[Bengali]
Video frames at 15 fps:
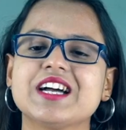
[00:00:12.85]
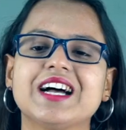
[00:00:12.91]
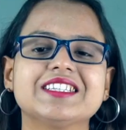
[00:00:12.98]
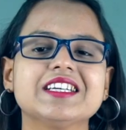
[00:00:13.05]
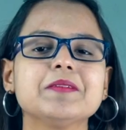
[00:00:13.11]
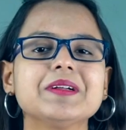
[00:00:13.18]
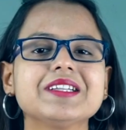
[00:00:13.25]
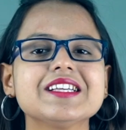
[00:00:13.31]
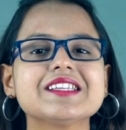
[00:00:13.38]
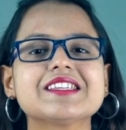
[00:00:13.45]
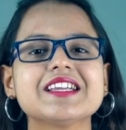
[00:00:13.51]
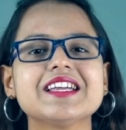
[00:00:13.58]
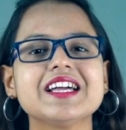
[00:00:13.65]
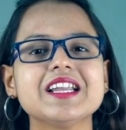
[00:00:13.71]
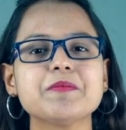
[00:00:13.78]
সাজের বাতি
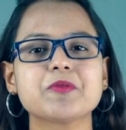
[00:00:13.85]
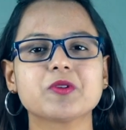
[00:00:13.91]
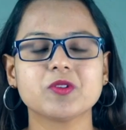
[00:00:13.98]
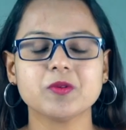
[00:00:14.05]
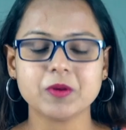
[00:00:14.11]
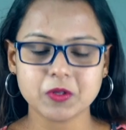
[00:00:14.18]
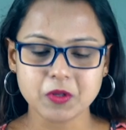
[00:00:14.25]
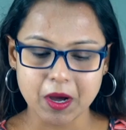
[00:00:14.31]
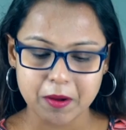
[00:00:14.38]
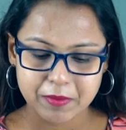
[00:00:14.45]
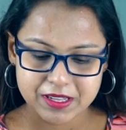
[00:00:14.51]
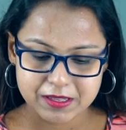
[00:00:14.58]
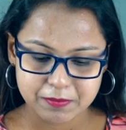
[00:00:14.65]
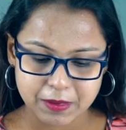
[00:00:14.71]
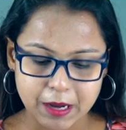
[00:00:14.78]
সিরিয়ালে প্রথমত আমরা
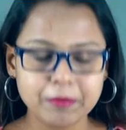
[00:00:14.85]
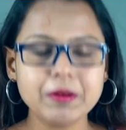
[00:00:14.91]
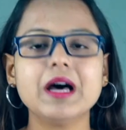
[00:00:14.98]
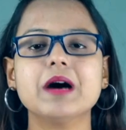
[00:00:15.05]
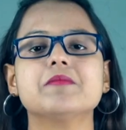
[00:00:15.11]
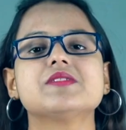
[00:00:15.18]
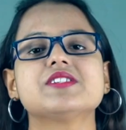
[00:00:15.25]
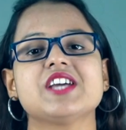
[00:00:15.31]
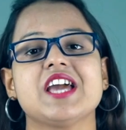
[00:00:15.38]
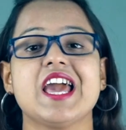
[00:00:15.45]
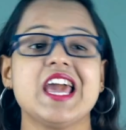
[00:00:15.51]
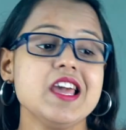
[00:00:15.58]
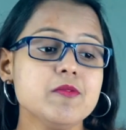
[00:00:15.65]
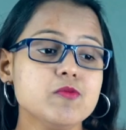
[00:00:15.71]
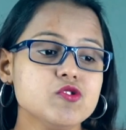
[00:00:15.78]
ভাবলাম যে
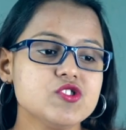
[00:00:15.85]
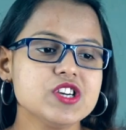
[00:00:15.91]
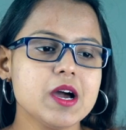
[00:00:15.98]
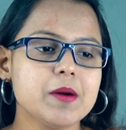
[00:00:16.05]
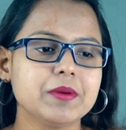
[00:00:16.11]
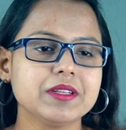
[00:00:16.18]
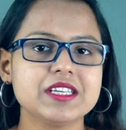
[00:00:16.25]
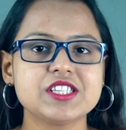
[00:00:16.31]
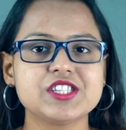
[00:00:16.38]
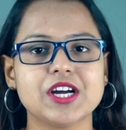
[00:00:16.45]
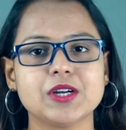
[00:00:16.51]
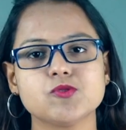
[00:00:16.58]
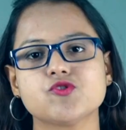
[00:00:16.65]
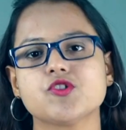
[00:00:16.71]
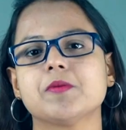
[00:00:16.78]
এই বুঝি আমাদের
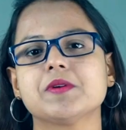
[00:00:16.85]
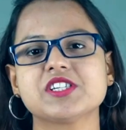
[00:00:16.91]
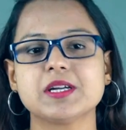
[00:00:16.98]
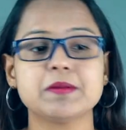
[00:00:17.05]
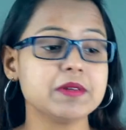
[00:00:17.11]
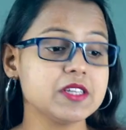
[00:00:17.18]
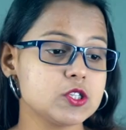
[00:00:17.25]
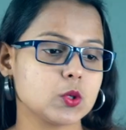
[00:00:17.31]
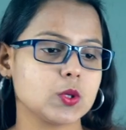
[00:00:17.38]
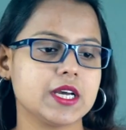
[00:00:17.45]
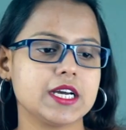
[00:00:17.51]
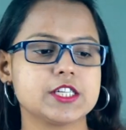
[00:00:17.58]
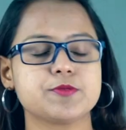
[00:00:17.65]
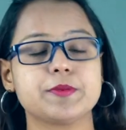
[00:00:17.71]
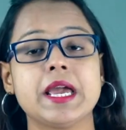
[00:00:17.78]
চারু সবার সামনে চলে
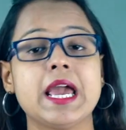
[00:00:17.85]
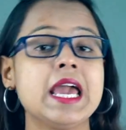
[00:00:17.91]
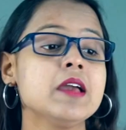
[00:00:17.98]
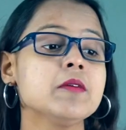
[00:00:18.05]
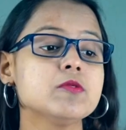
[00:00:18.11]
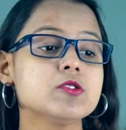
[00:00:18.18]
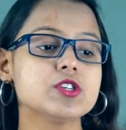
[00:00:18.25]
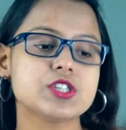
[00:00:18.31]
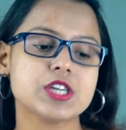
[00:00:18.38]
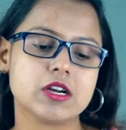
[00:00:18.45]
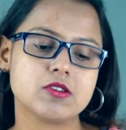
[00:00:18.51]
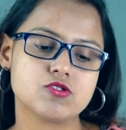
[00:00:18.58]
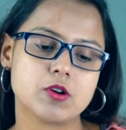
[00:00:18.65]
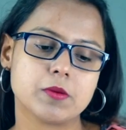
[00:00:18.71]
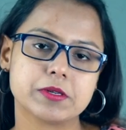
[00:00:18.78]
আসবে এই বুঝি
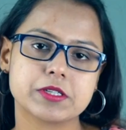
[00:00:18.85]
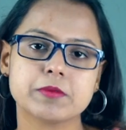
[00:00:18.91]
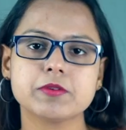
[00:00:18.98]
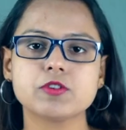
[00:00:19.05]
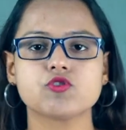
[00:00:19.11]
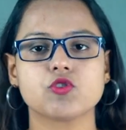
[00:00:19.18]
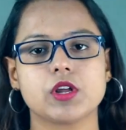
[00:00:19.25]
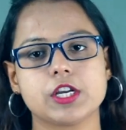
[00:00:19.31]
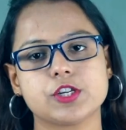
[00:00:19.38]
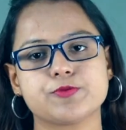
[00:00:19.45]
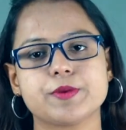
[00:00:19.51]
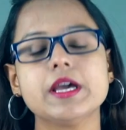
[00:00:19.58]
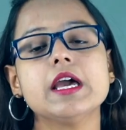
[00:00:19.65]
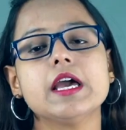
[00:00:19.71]
চারু সবার সামনে চলে আসবে